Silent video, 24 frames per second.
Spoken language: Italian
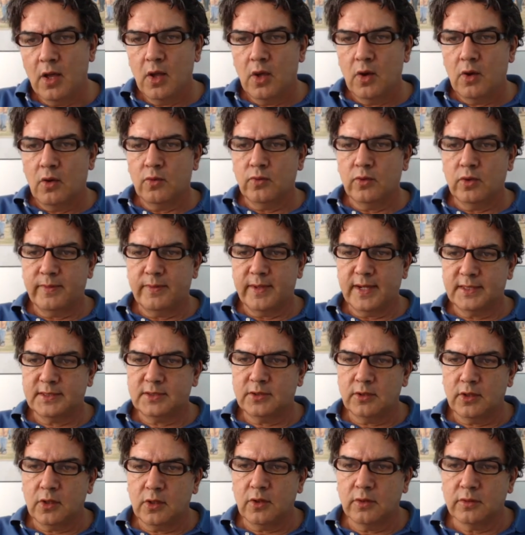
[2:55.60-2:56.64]

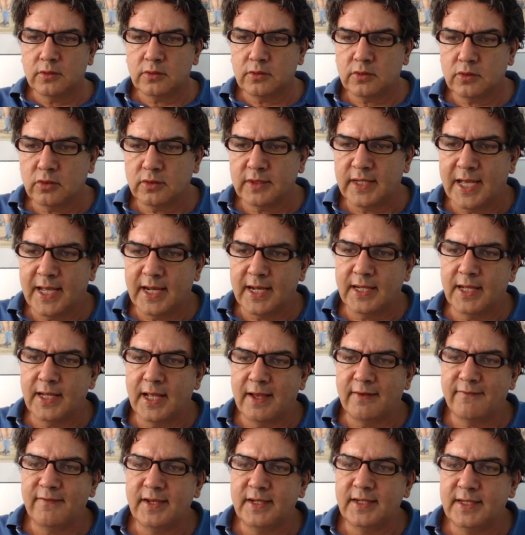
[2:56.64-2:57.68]
un'operazione totale
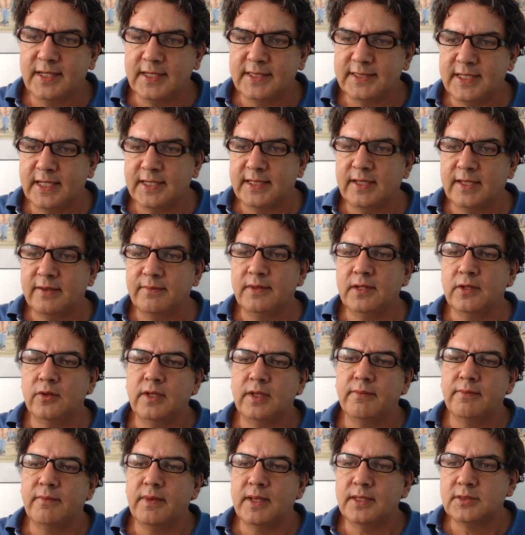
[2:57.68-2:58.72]
da 27
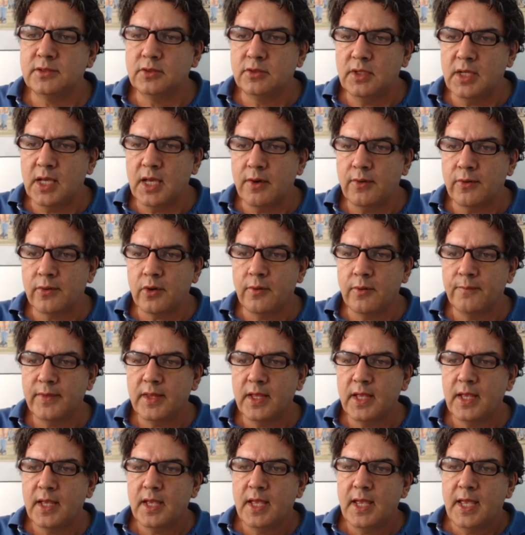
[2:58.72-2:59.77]
milioni e mezzo di euro.
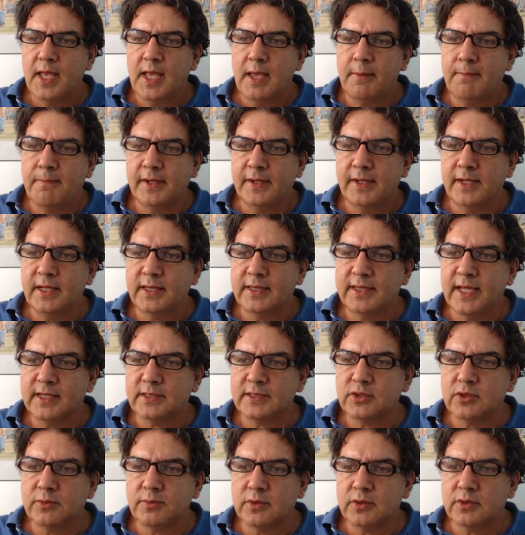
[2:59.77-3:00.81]
E per il
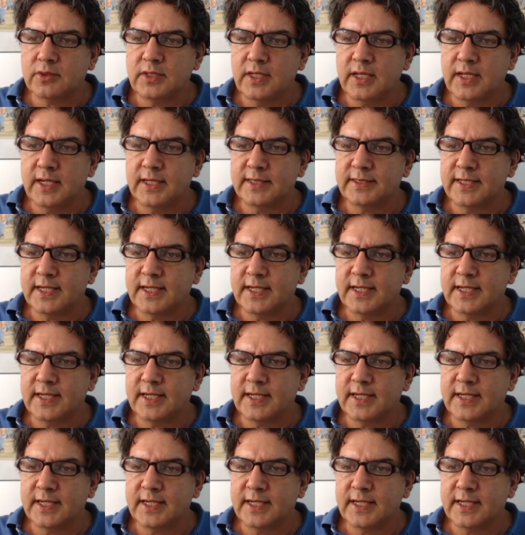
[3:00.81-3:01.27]
terzo portiere si